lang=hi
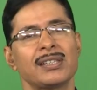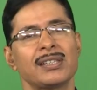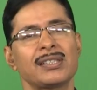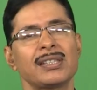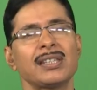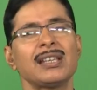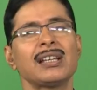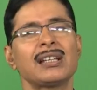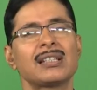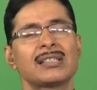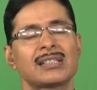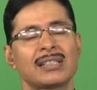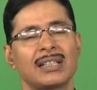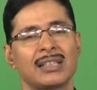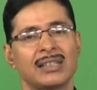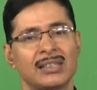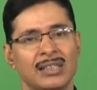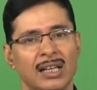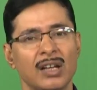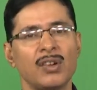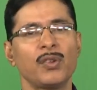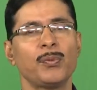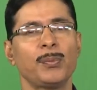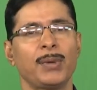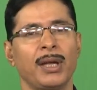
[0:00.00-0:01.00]
इसी
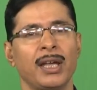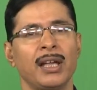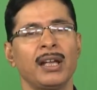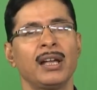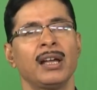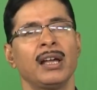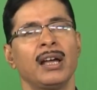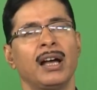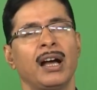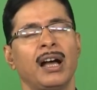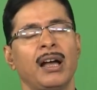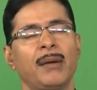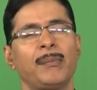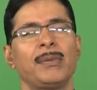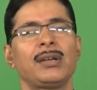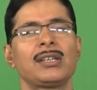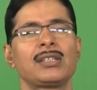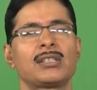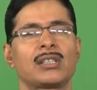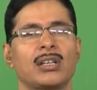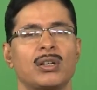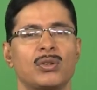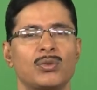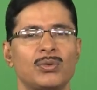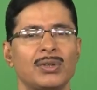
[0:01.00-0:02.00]
संदर्भ में
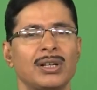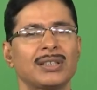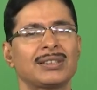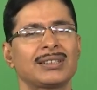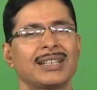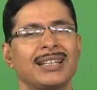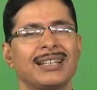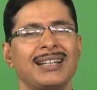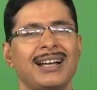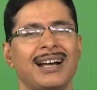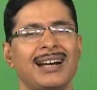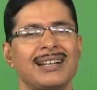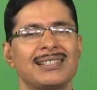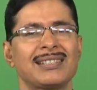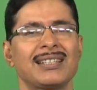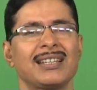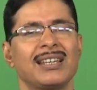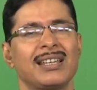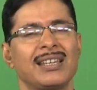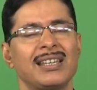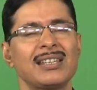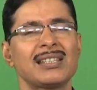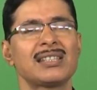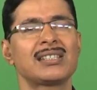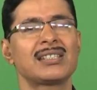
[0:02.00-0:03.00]
हमें ज़रूरत है आज
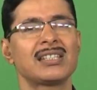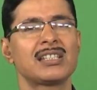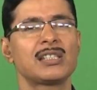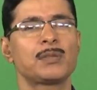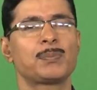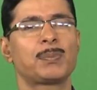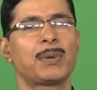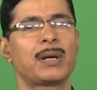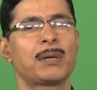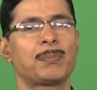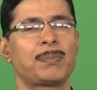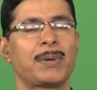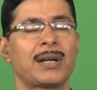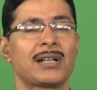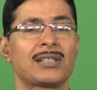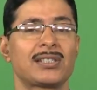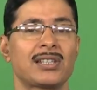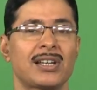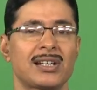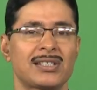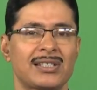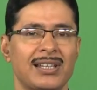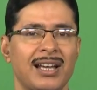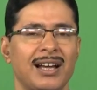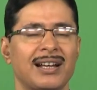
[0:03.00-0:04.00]
इस चीज़ पर
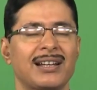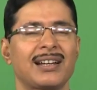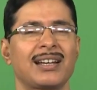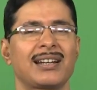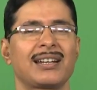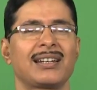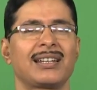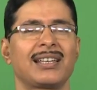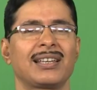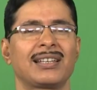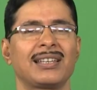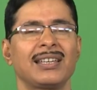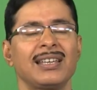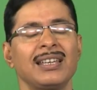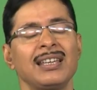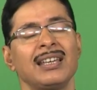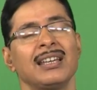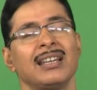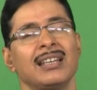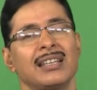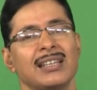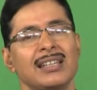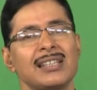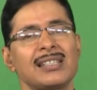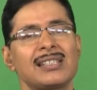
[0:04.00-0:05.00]
परिचर्चा करने की
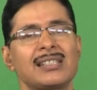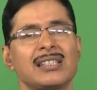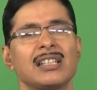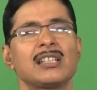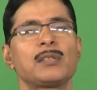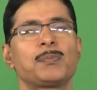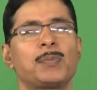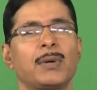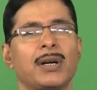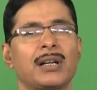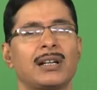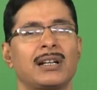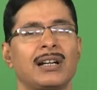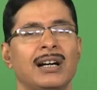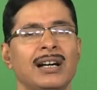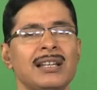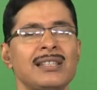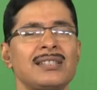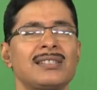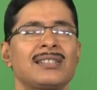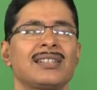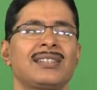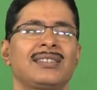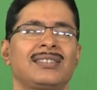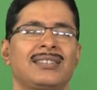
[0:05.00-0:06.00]
इस चीज़ पर
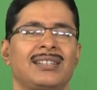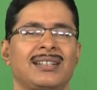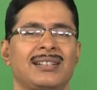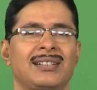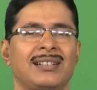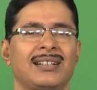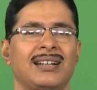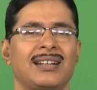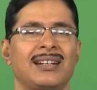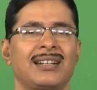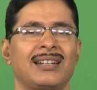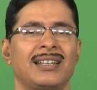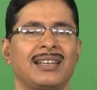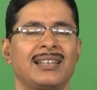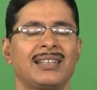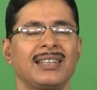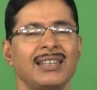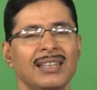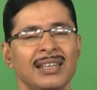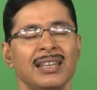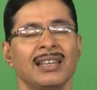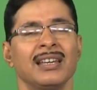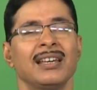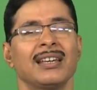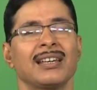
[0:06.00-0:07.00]
गहन चिंतन करने
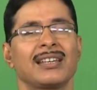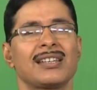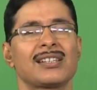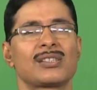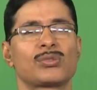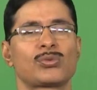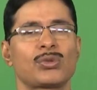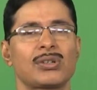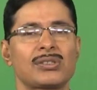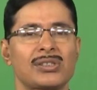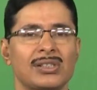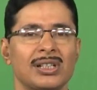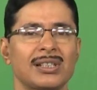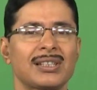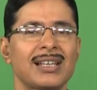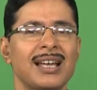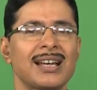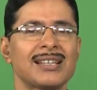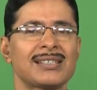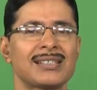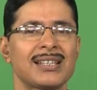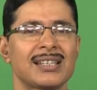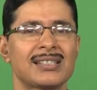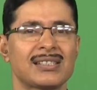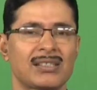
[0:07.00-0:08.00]
की कि
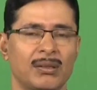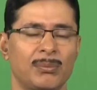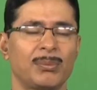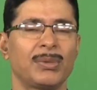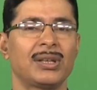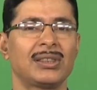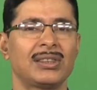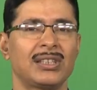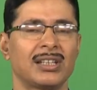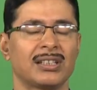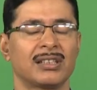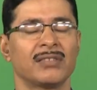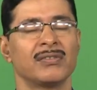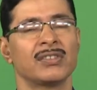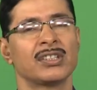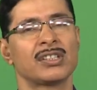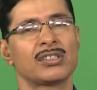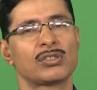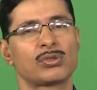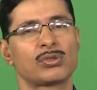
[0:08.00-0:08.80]
स्वच्छता से संबंधित